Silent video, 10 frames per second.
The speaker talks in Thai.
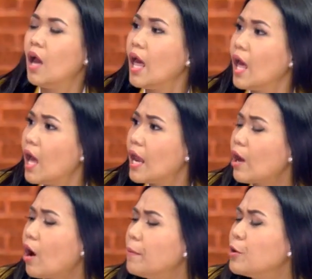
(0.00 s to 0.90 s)
ก็มี
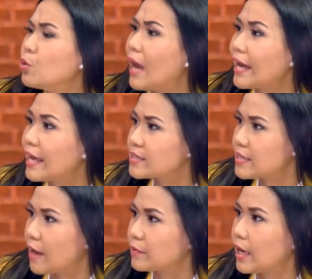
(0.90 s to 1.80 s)
แล้วเขาไปดูรักแห่งส
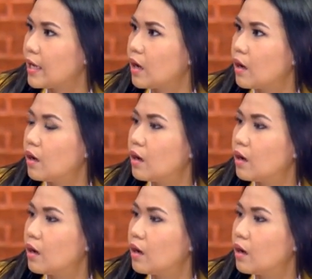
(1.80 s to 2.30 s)
ยามยังไงอะ